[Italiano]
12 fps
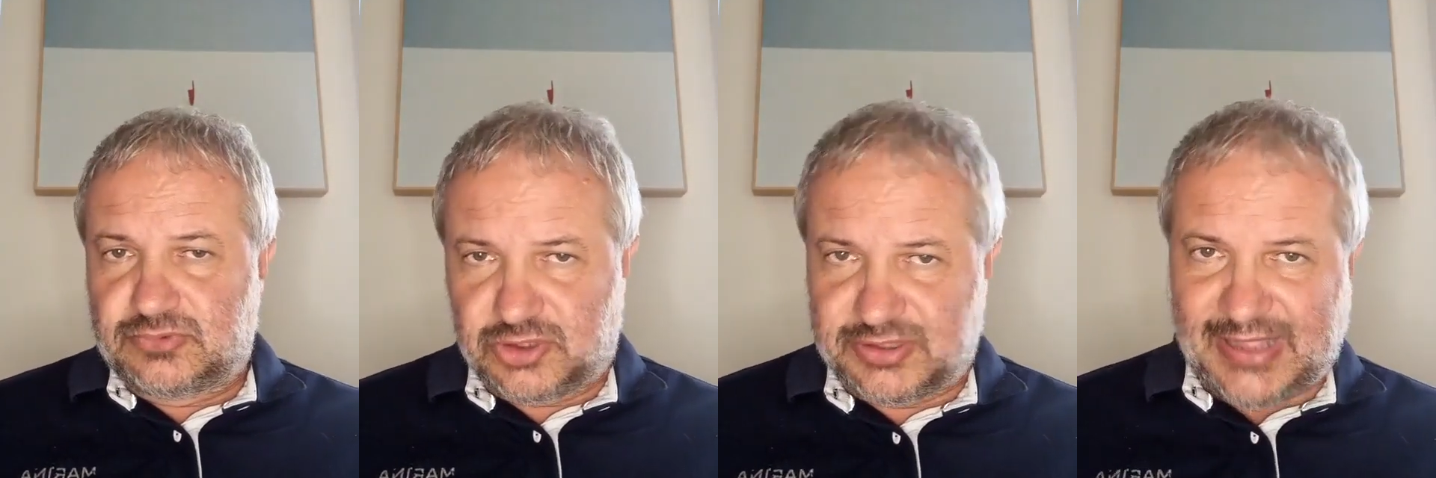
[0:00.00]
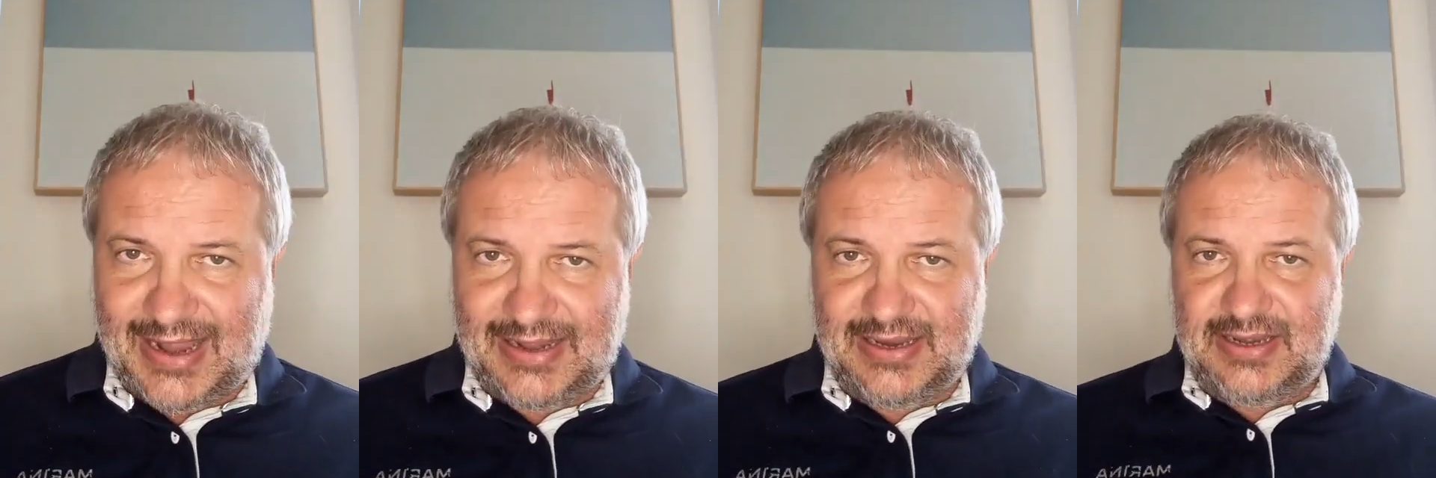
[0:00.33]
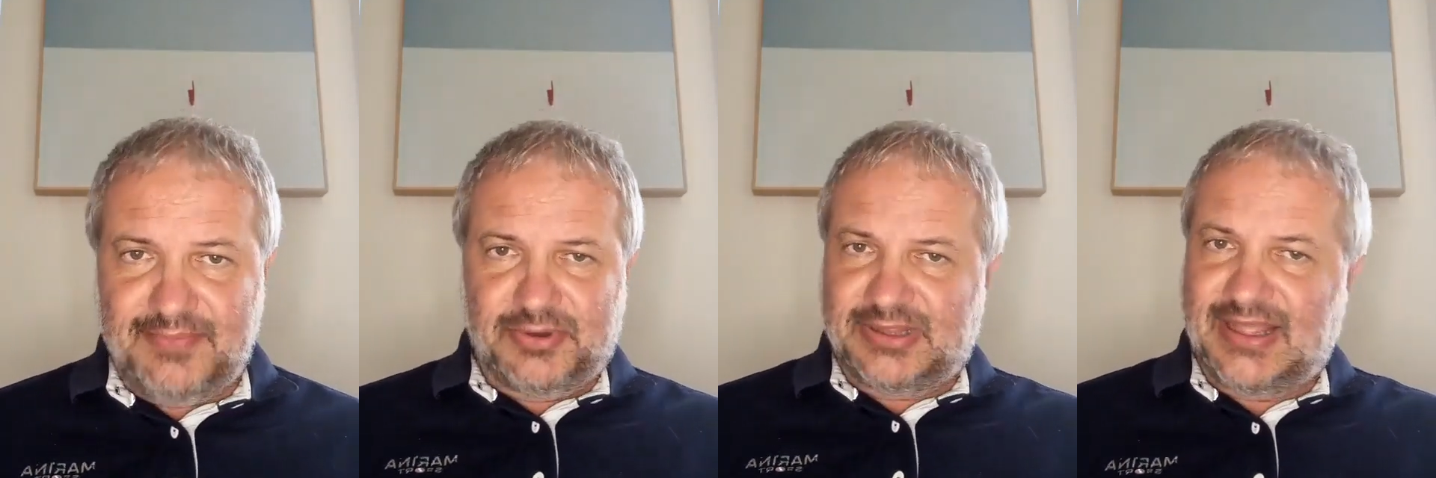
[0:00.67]
totale.
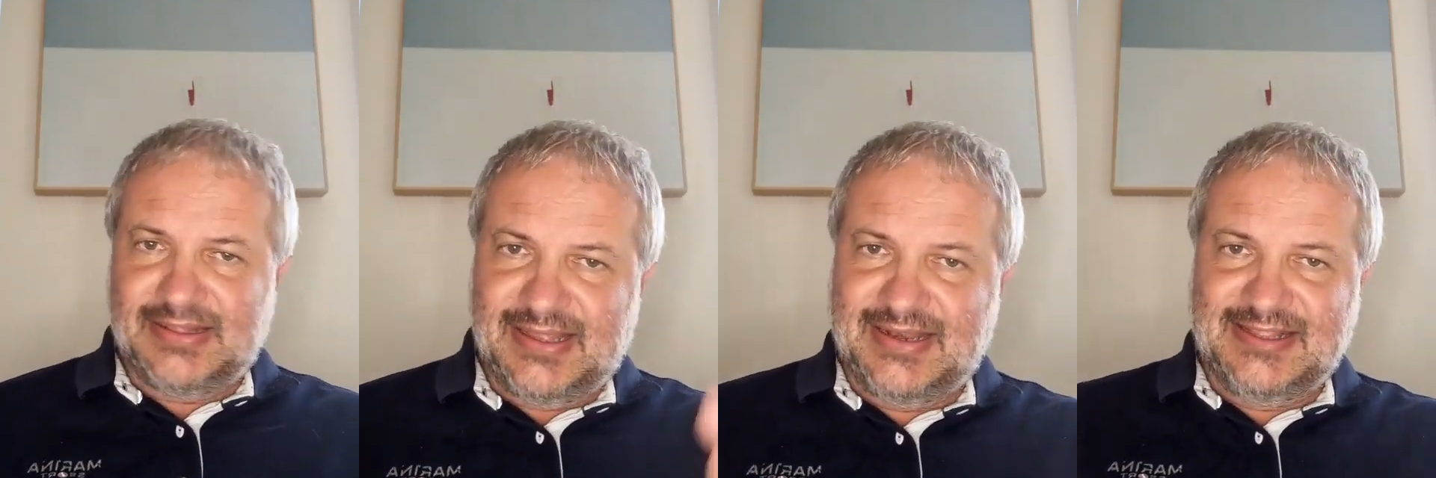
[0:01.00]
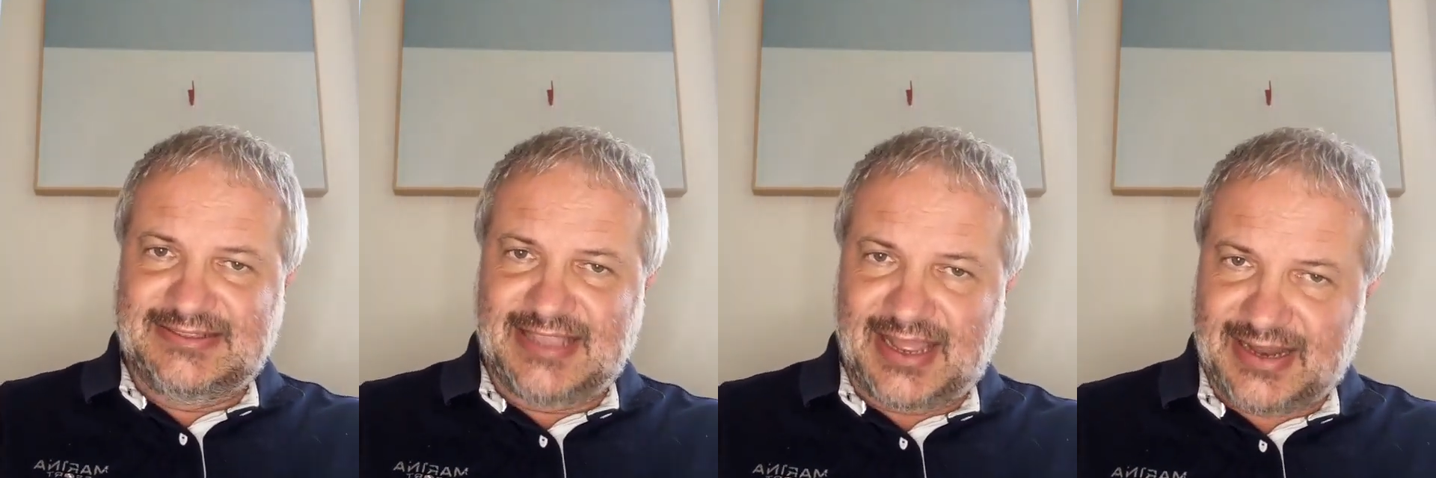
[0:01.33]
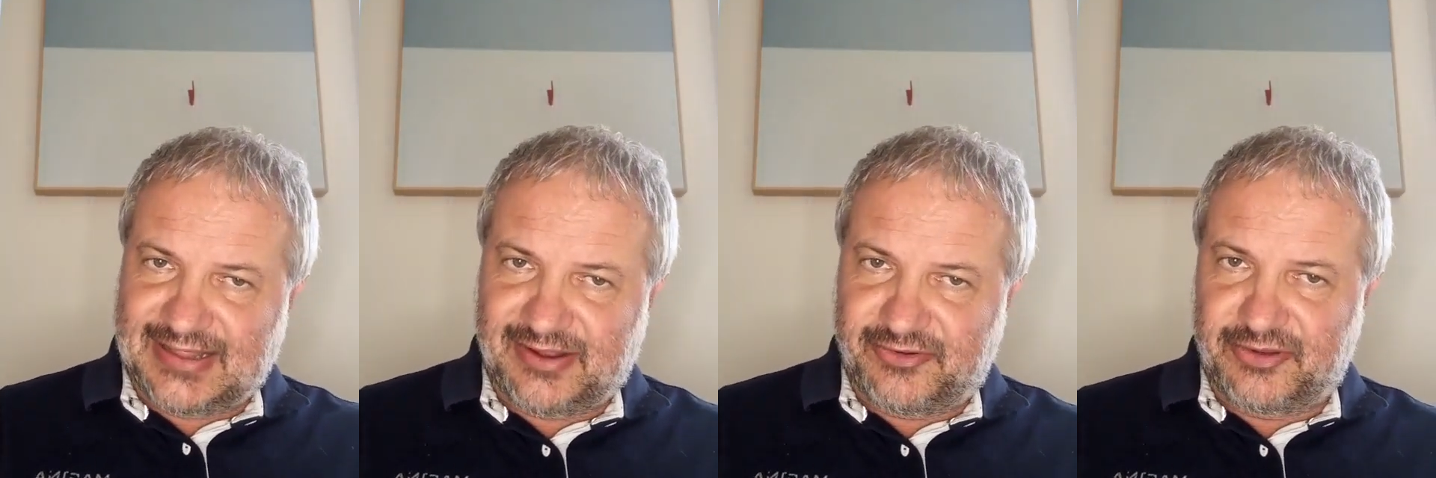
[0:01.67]
L'importante è iniziare
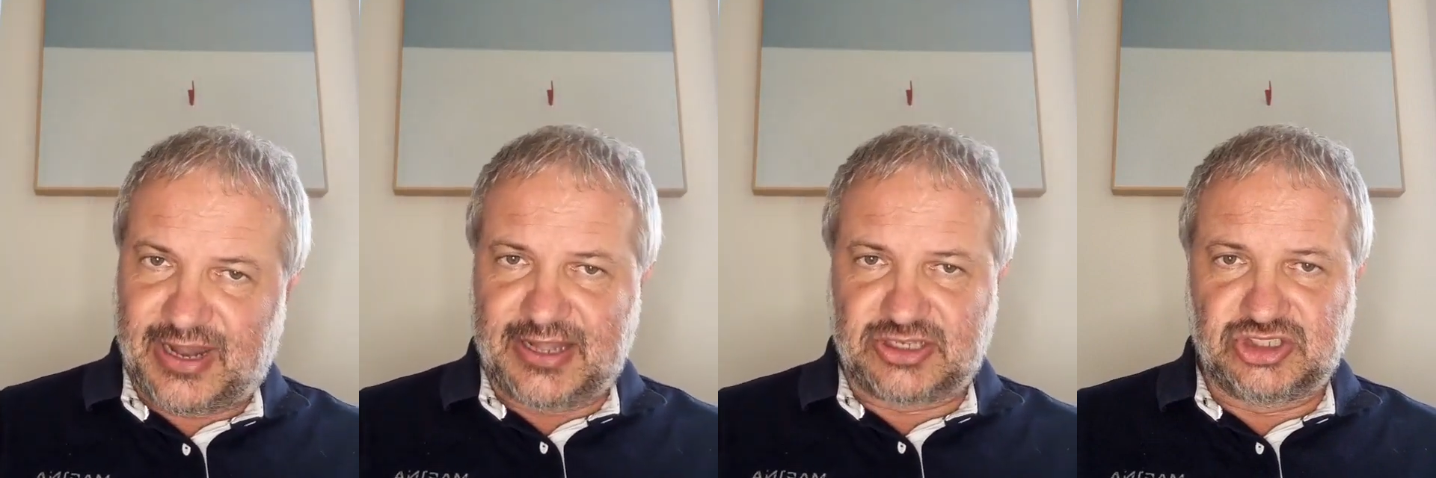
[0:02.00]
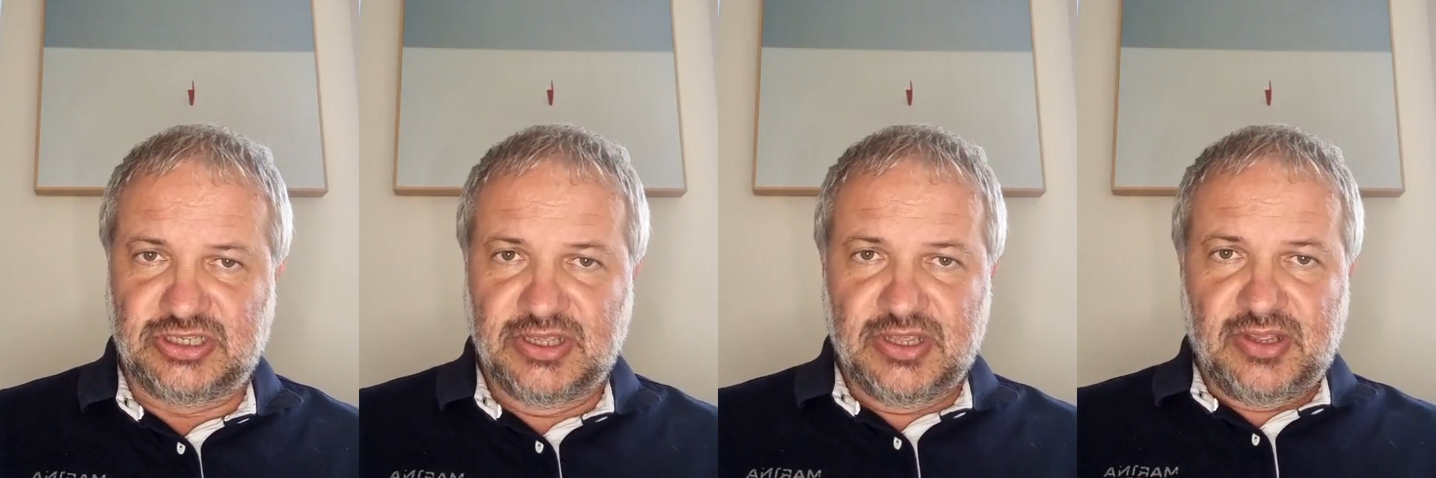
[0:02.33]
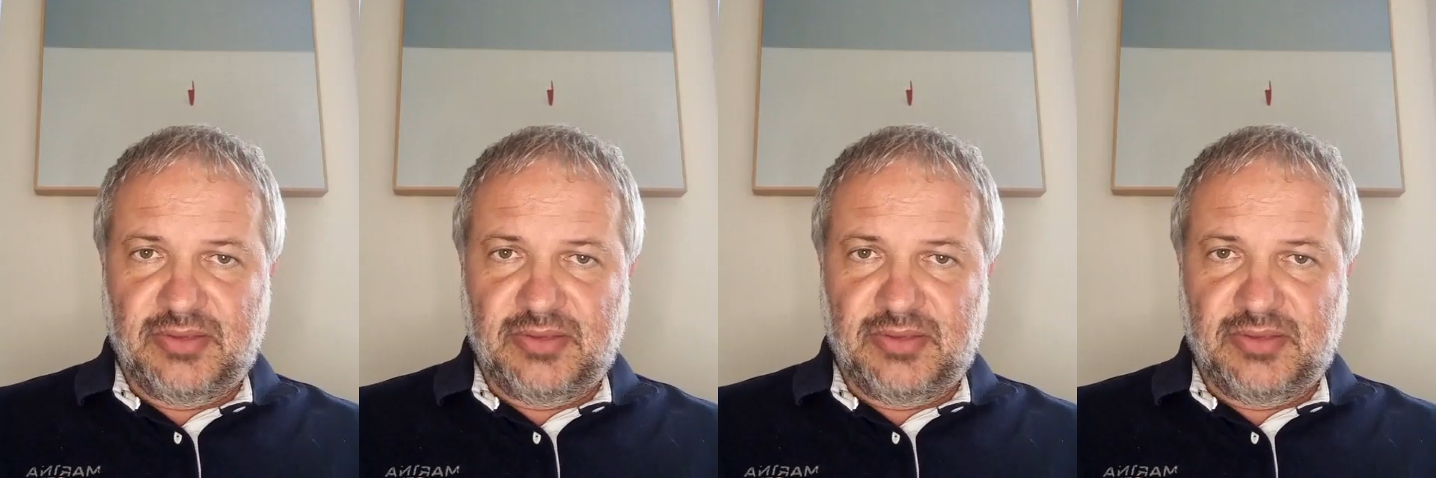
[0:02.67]
ad lavorarci.